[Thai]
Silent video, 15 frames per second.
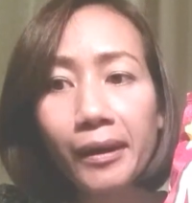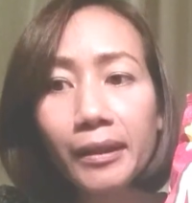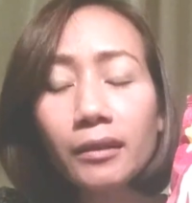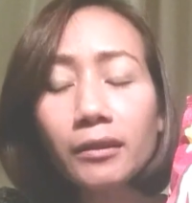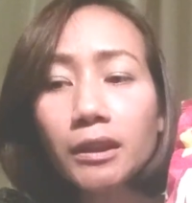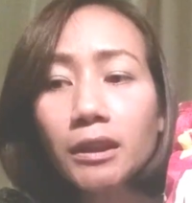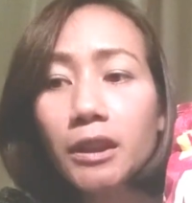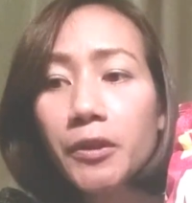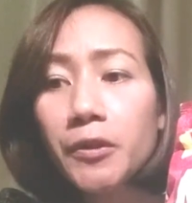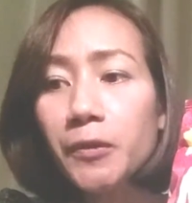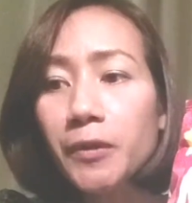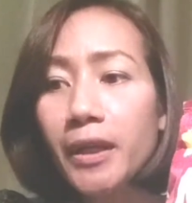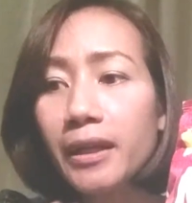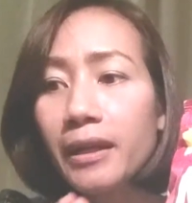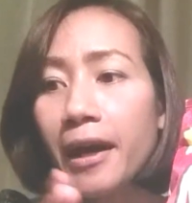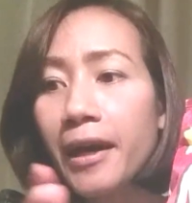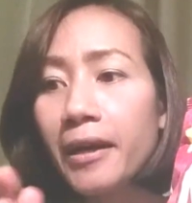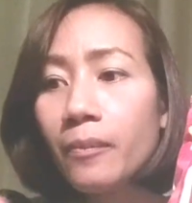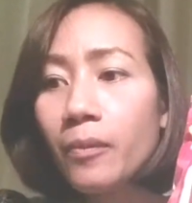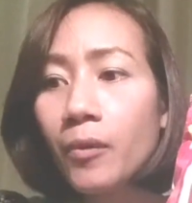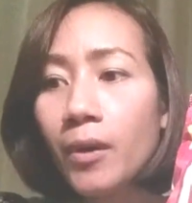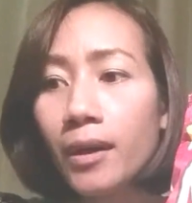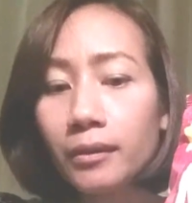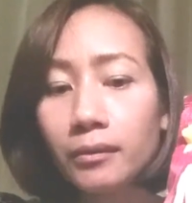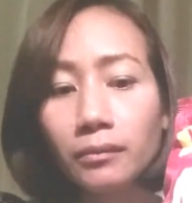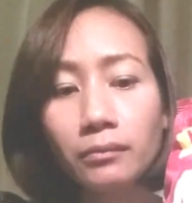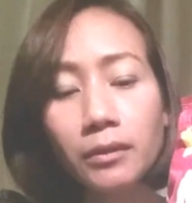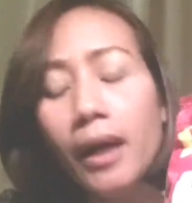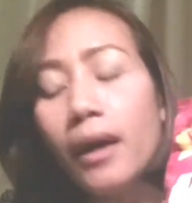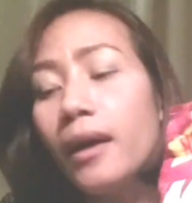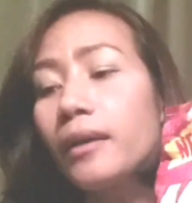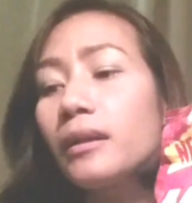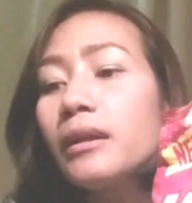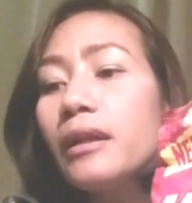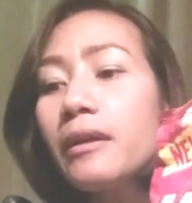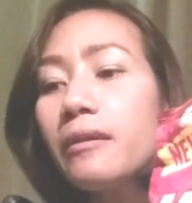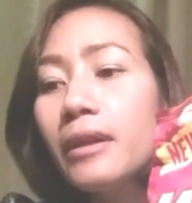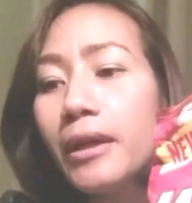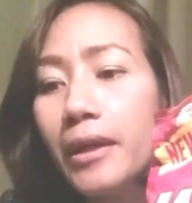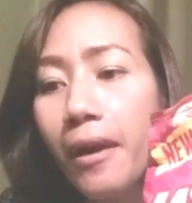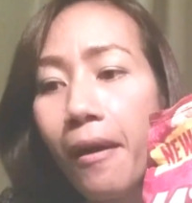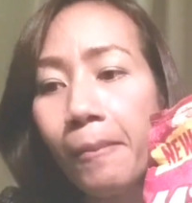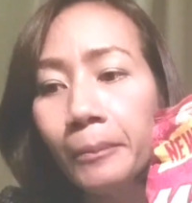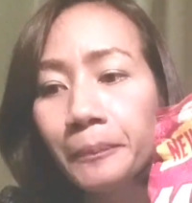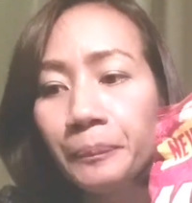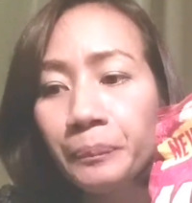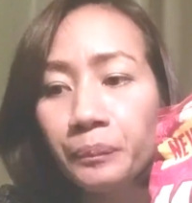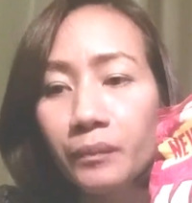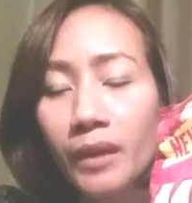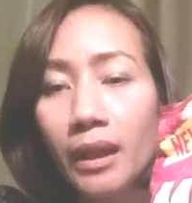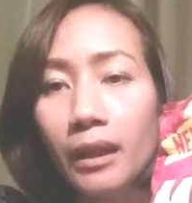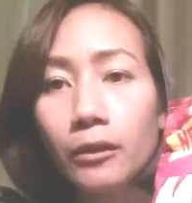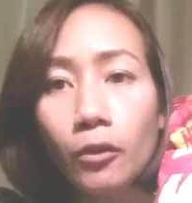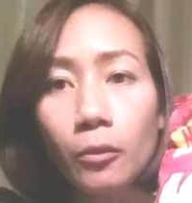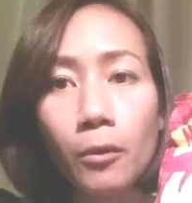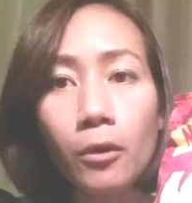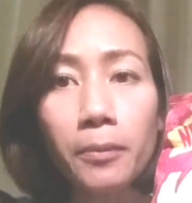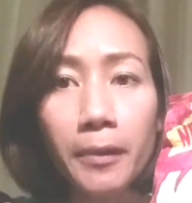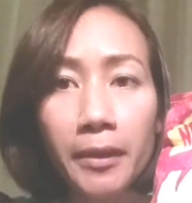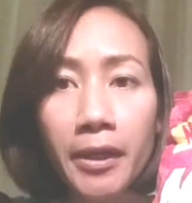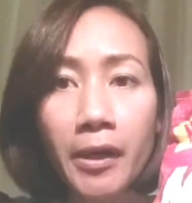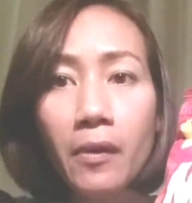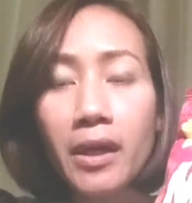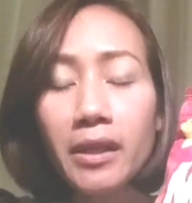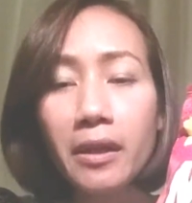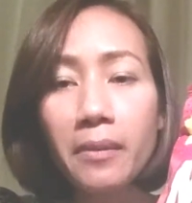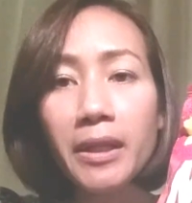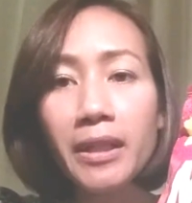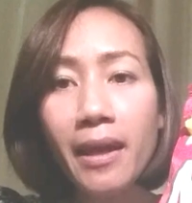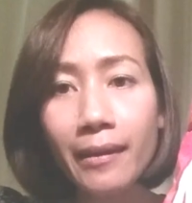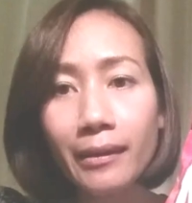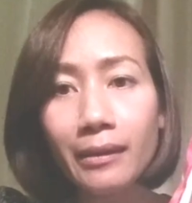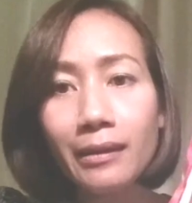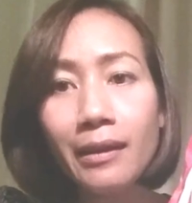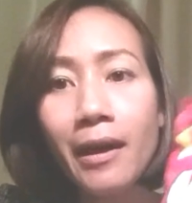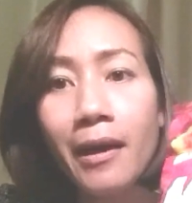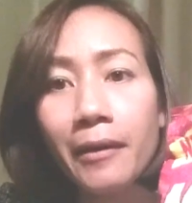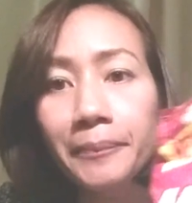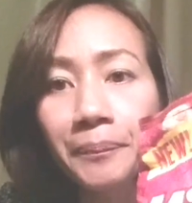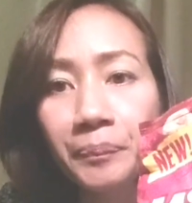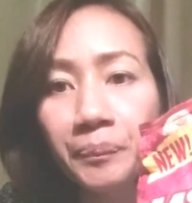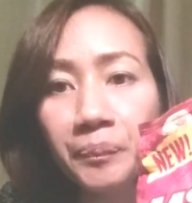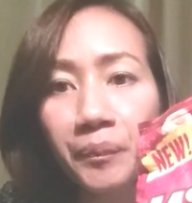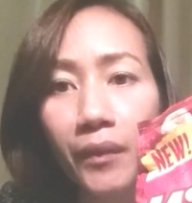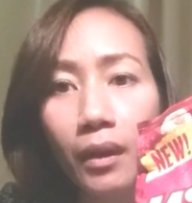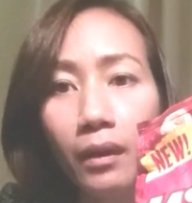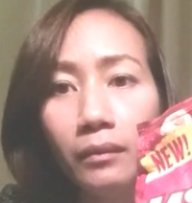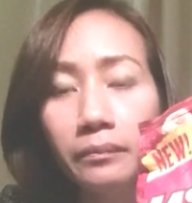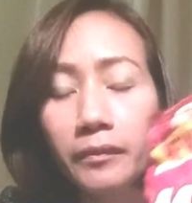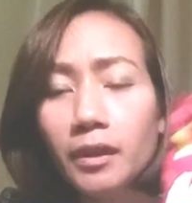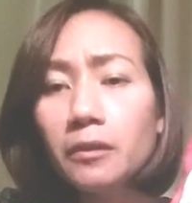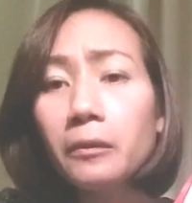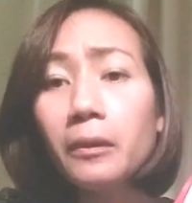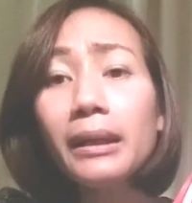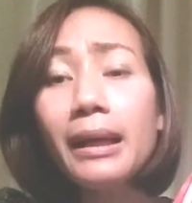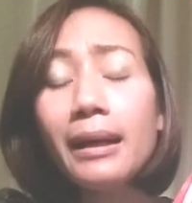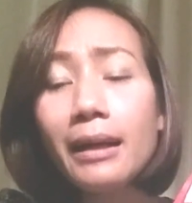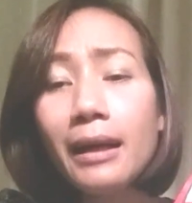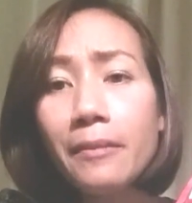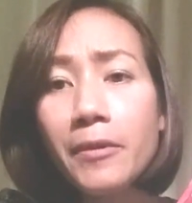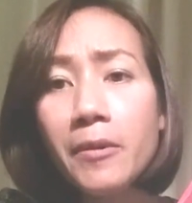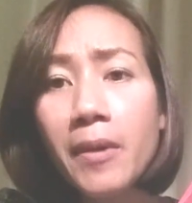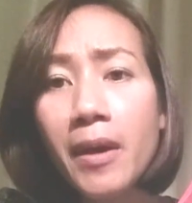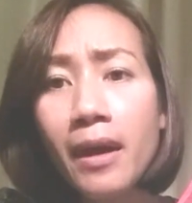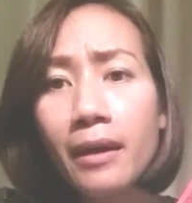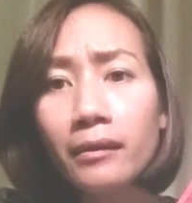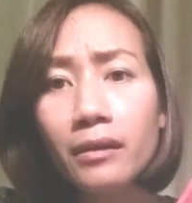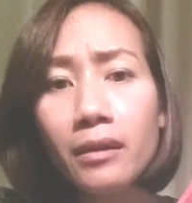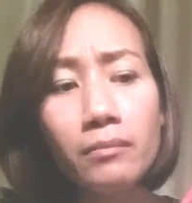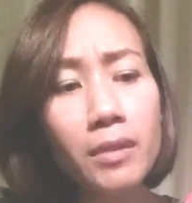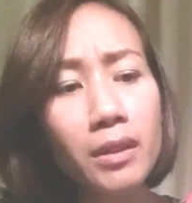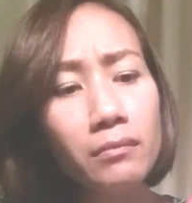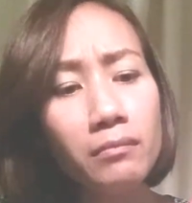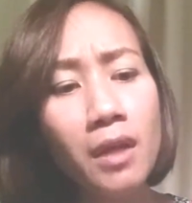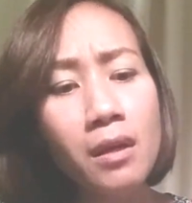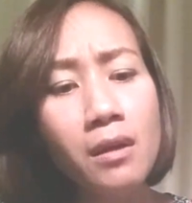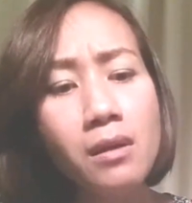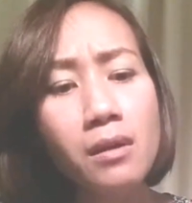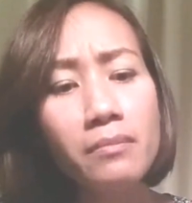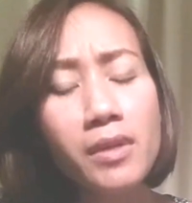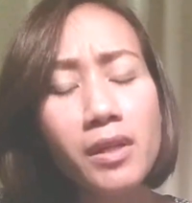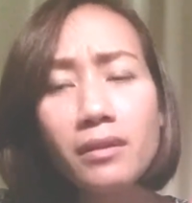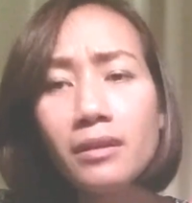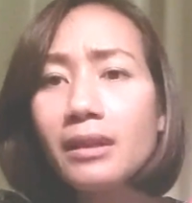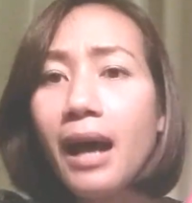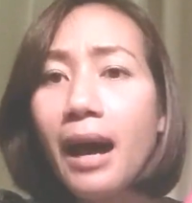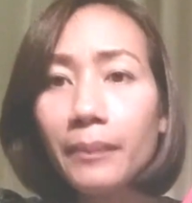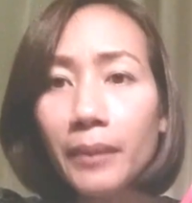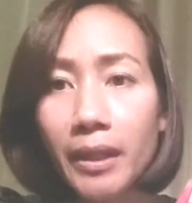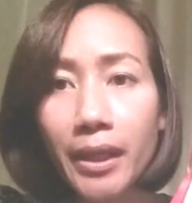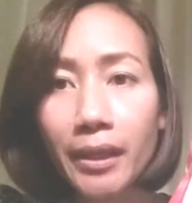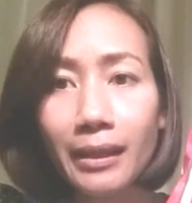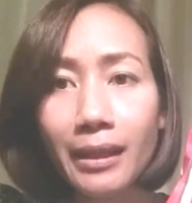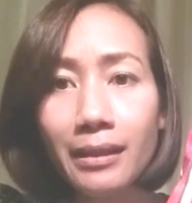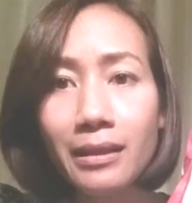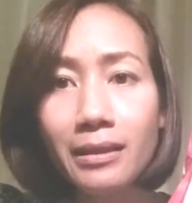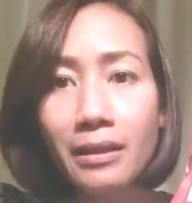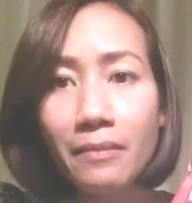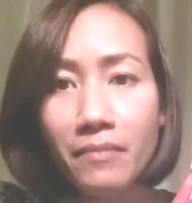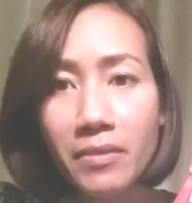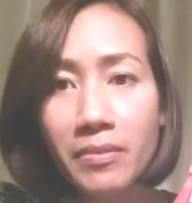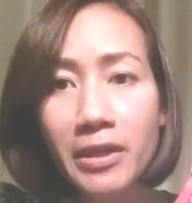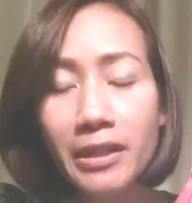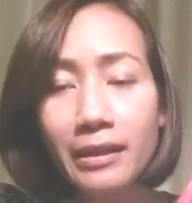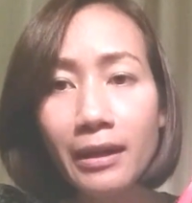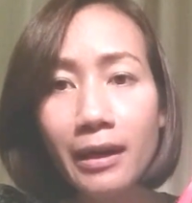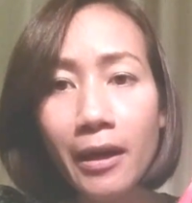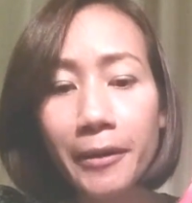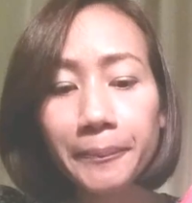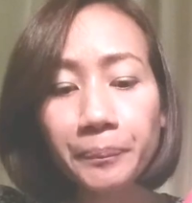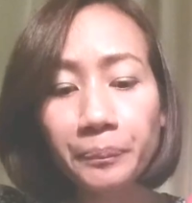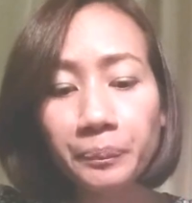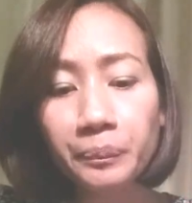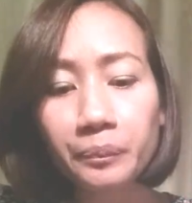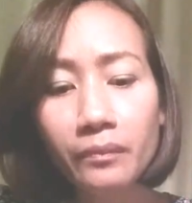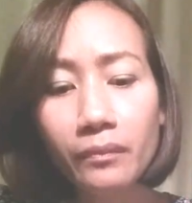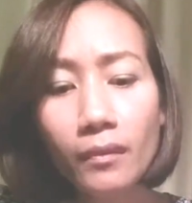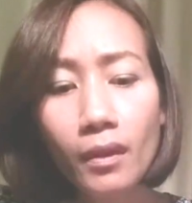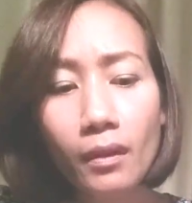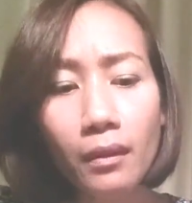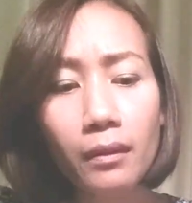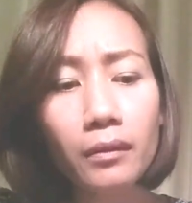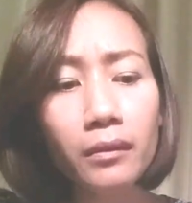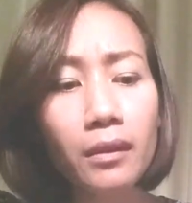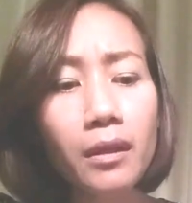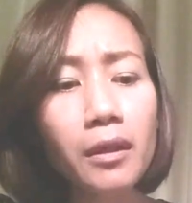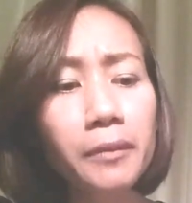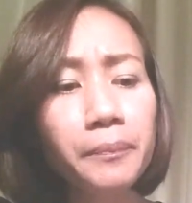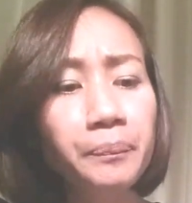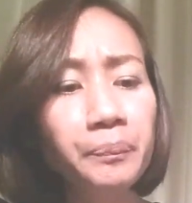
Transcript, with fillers: เขาก็จะอยู่ใกล้ๆ พวก เออเขาเรียกว่าอะไรอ่ะ ขนมครบเคี้ยวอ่ะในแผนกนั้นนะคะถือว่าราคาไม่แพงนะ มันไม่ถึงสามเหรียญนนะถ้าจาไม่ผิดนะคะก็